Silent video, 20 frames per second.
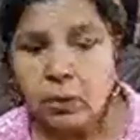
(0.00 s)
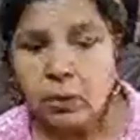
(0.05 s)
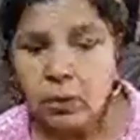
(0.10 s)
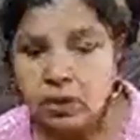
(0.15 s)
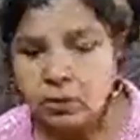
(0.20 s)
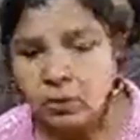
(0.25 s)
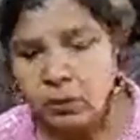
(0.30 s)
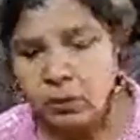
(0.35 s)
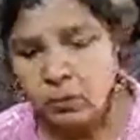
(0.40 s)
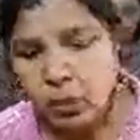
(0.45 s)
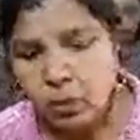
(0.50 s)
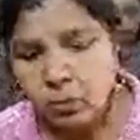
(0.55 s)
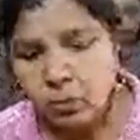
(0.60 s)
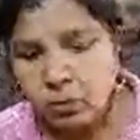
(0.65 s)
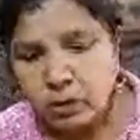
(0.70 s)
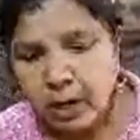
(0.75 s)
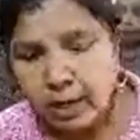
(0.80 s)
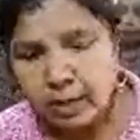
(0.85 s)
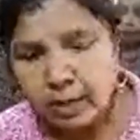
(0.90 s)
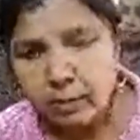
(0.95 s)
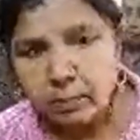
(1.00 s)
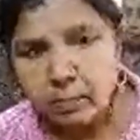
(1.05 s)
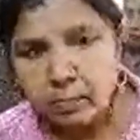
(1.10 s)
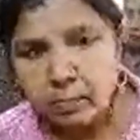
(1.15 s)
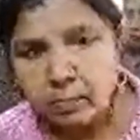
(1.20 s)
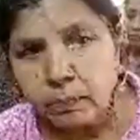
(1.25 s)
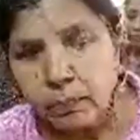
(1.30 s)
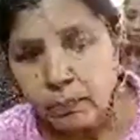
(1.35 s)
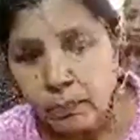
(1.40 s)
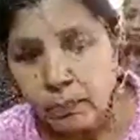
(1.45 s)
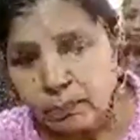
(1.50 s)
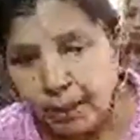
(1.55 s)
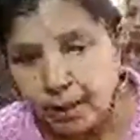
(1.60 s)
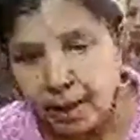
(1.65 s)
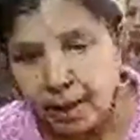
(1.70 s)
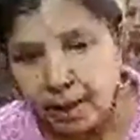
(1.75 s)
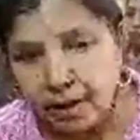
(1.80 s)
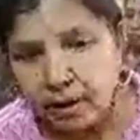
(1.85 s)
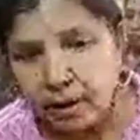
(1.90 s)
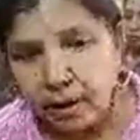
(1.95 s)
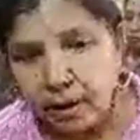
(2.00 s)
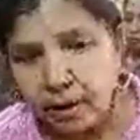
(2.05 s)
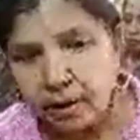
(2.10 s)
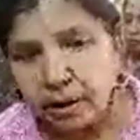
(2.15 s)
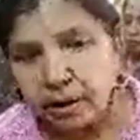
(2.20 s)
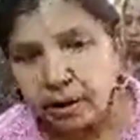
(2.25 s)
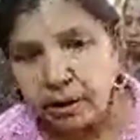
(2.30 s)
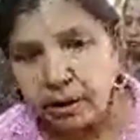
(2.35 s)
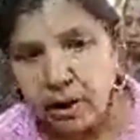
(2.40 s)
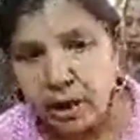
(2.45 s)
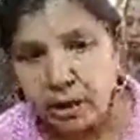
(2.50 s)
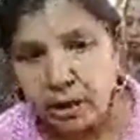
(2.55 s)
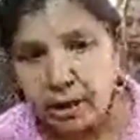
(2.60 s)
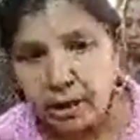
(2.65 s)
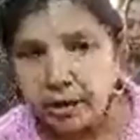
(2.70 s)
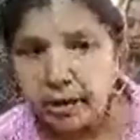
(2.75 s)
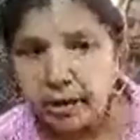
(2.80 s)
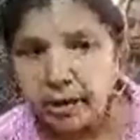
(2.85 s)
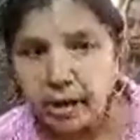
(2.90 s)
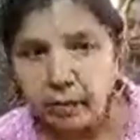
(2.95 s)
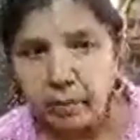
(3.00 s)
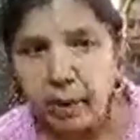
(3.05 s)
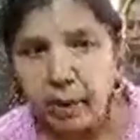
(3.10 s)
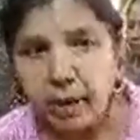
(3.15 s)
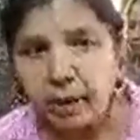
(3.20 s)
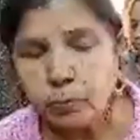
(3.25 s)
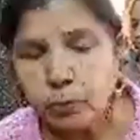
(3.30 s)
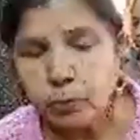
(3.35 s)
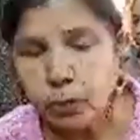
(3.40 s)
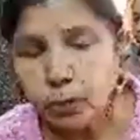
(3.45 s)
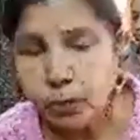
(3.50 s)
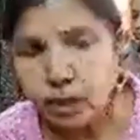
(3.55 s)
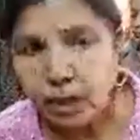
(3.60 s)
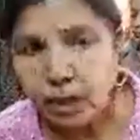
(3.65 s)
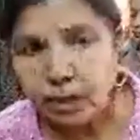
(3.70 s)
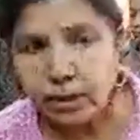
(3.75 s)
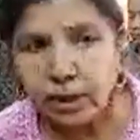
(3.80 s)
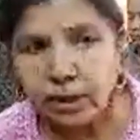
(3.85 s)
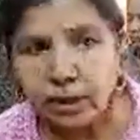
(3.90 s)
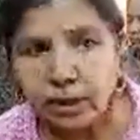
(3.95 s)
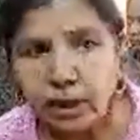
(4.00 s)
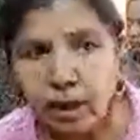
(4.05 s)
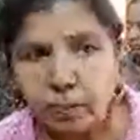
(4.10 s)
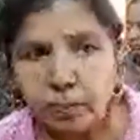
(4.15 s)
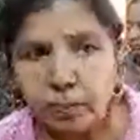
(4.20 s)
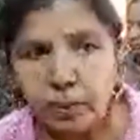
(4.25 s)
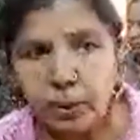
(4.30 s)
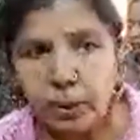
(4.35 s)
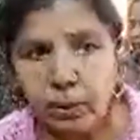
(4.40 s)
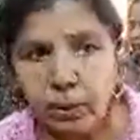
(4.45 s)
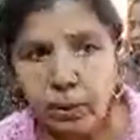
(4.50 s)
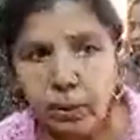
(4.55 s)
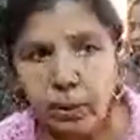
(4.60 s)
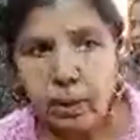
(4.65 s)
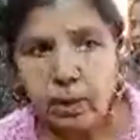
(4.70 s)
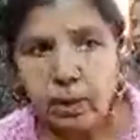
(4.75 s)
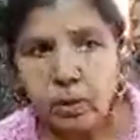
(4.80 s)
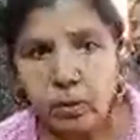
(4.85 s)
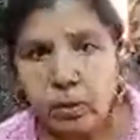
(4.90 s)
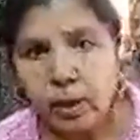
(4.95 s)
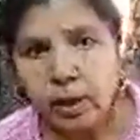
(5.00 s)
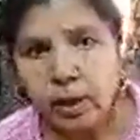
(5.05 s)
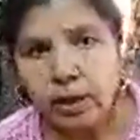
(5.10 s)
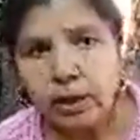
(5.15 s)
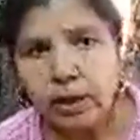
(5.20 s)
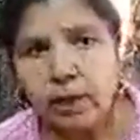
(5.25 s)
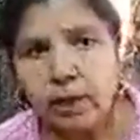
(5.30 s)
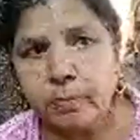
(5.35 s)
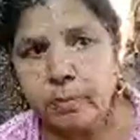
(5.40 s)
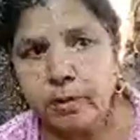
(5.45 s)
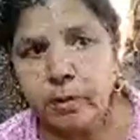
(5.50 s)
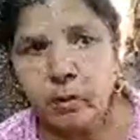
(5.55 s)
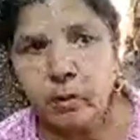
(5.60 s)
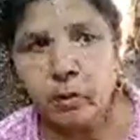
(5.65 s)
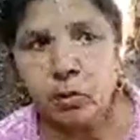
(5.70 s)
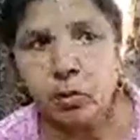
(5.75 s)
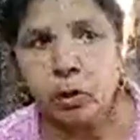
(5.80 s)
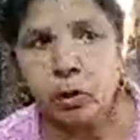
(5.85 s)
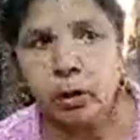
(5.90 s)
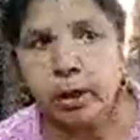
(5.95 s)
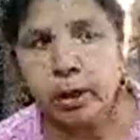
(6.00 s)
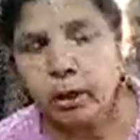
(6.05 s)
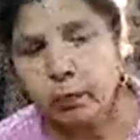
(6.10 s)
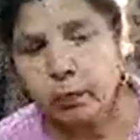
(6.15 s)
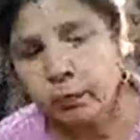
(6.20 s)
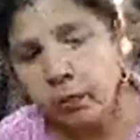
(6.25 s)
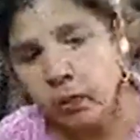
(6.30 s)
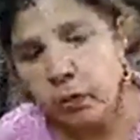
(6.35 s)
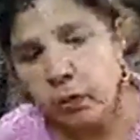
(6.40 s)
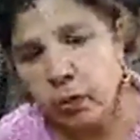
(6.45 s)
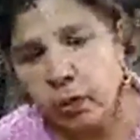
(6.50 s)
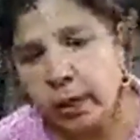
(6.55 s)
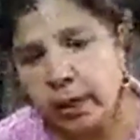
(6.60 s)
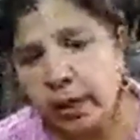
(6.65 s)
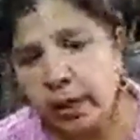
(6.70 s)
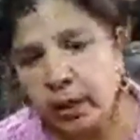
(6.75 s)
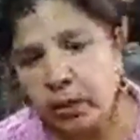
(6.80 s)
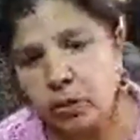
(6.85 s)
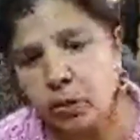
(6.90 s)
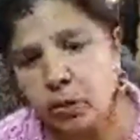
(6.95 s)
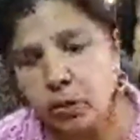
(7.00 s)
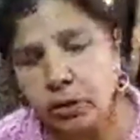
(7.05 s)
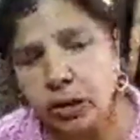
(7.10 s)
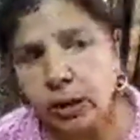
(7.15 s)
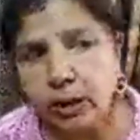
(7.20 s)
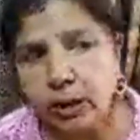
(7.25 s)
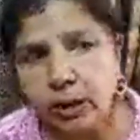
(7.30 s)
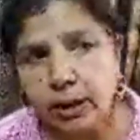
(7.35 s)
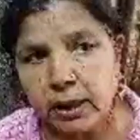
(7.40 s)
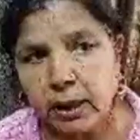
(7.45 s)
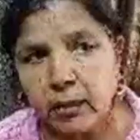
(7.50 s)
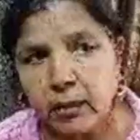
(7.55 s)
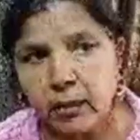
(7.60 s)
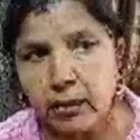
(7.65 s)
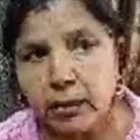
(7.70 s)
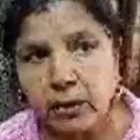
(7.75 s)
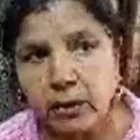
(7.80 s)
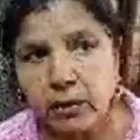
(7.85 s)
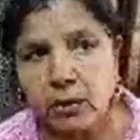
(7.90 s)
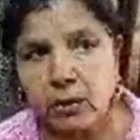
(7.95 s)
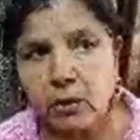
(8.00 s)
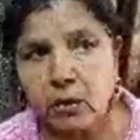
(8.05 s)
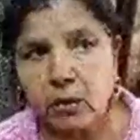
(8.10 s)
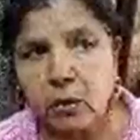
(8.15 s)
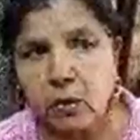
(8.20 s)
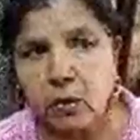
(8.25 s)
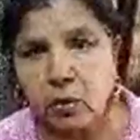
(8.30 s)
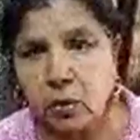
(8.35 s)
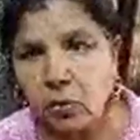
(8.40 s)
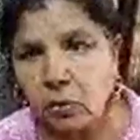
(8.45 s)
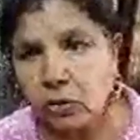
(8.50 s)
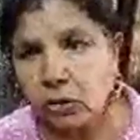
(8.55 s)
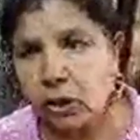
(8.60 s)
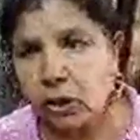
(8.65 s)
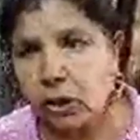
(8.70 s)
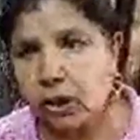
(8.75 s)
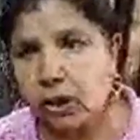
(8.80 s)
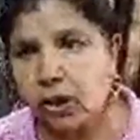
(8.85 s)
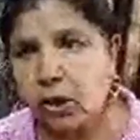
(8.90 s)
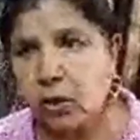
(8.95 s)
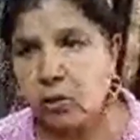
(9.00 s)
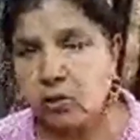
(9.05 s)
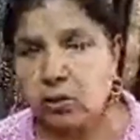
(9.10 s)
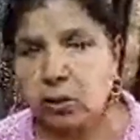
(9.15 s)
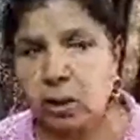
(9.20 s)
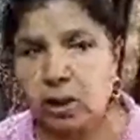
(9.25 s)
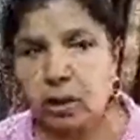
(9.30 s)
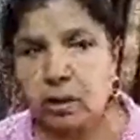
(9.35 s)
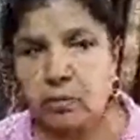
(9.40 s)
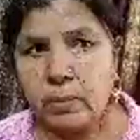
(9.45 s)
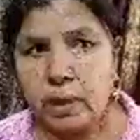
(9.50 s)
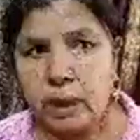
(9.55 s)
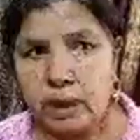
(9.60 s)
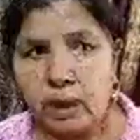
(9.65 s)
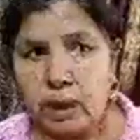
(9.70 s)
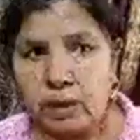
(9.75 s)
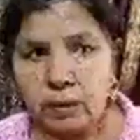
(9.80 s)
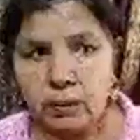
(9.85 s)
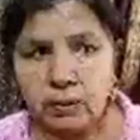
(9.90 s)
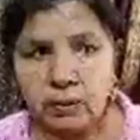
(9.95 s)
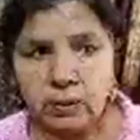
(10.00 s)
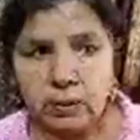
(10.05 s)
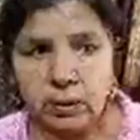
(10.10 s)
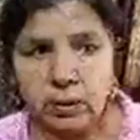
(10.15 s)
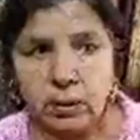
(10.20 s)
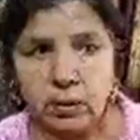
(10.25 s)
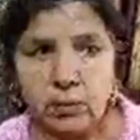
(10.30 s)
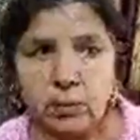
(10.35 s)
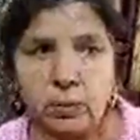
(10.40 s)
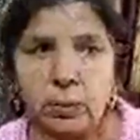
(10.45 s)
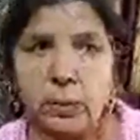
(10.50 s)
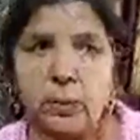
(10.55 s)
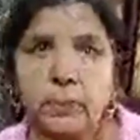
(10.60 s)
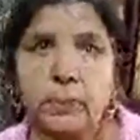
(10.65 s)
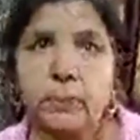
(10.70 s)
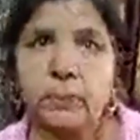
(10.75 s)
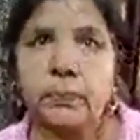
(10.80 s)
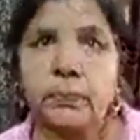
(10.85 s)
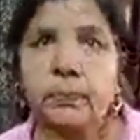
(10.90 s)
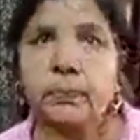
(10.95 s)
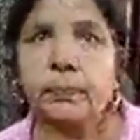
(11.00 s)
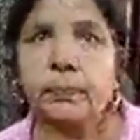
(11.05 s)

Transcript: पुलिस भी बहुत टाइम पे नहीं आई तीन चार घंटे के बाद पुलिस आई है यहाँ पे और आई है बस दो एक फ़ोटो लेकर दो चली गई है बस और कुछ नहीं किया उन्होंने हमारे यहाँ पे